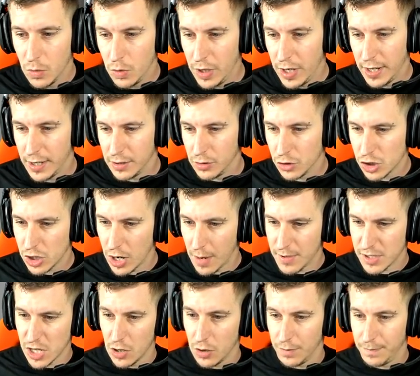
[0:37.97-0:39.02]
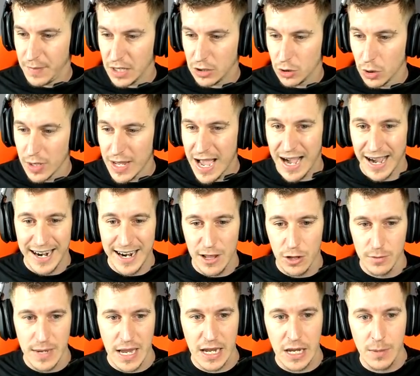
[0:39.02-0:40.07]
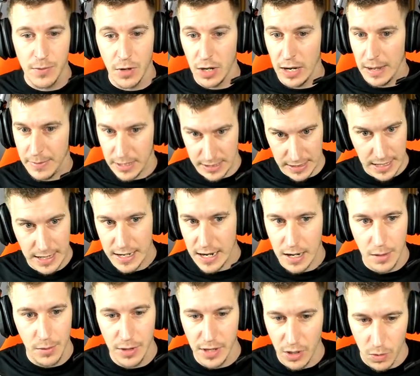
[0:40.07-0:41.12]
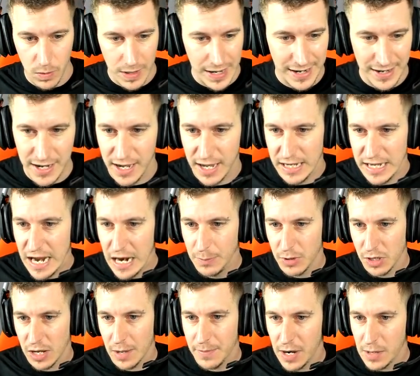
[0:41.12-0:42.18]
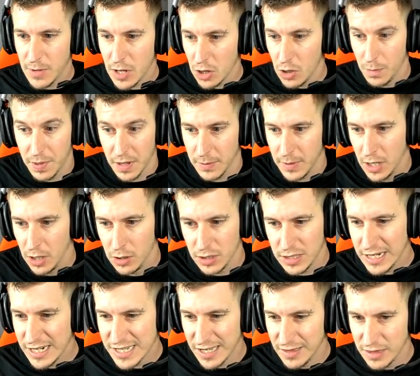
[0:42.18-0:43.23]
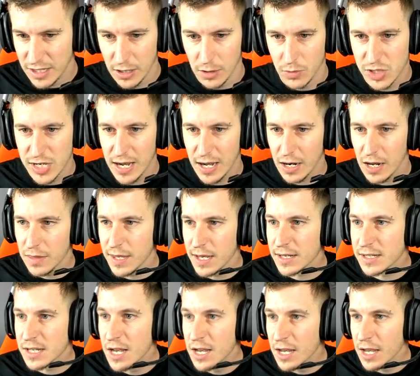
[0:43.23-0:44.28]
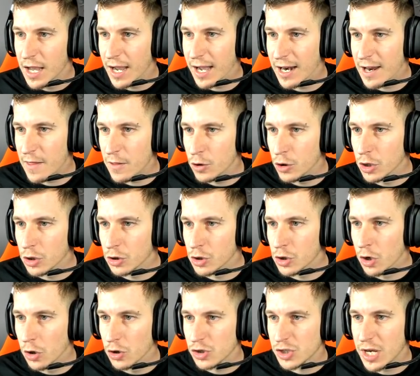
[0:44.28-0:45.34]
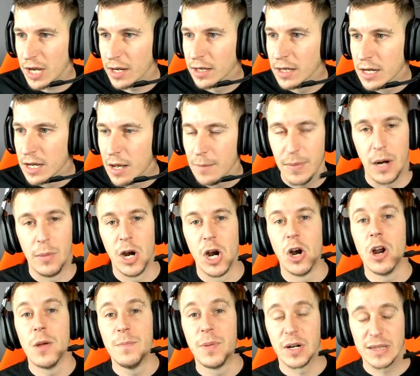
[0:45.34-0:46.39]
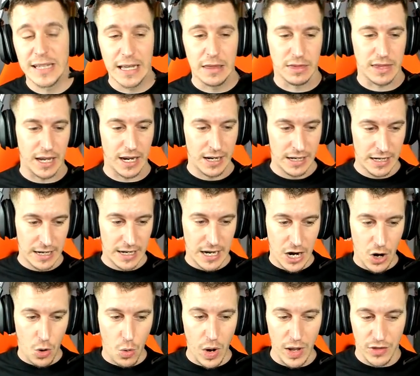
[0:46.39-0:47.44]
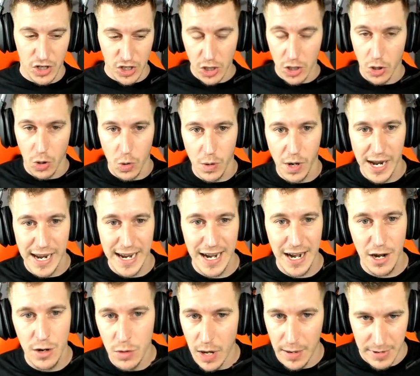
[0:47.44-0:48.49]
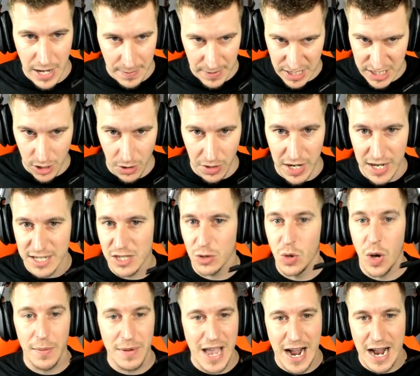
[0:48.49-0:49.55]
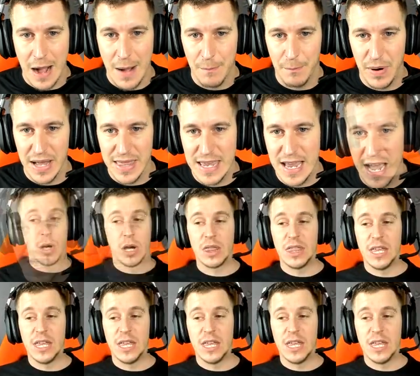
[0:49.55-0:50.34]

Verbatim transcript: Uy, no sé qué ha pasado. Victoria, ha ganado mi equipo en la partida que acabo de jugar. Qué genial, porque he palmado el primero. No tiene sentido. Muchas gracias. He ganado oro, no lo sé. Pero bueno, lo importante cuando yo lo jugué no había misiones, no había campaña. Debo